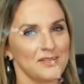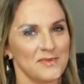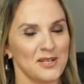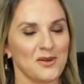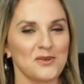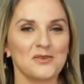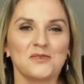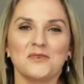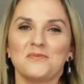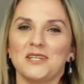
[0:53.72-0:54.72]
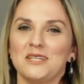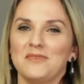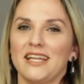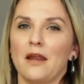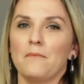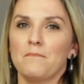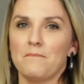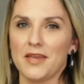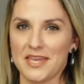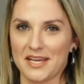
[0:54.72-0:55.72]
melhor do que uma preliminar
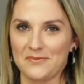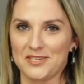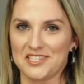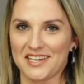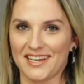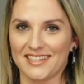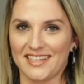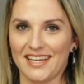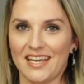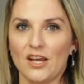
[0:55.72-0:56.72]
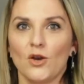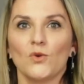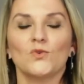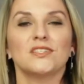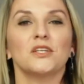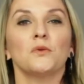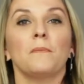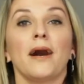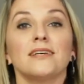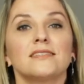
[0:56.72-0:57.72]
bem caprichada, né? usando
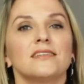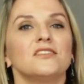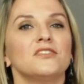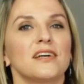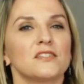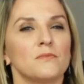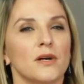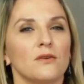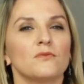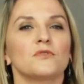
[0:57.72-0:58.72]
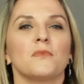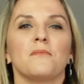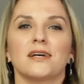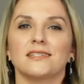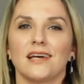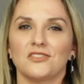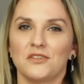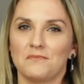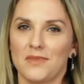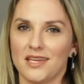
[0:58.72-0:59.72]
bastante as mãos, uma
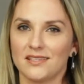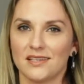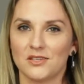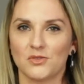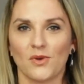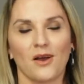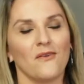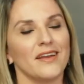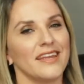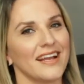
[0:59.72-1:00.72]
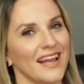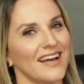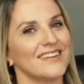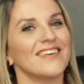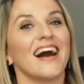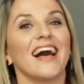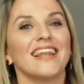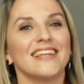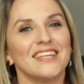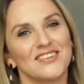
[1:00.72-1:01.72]
massagem bem sensual e, claro,
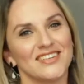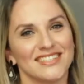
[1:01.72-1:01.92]
a língua.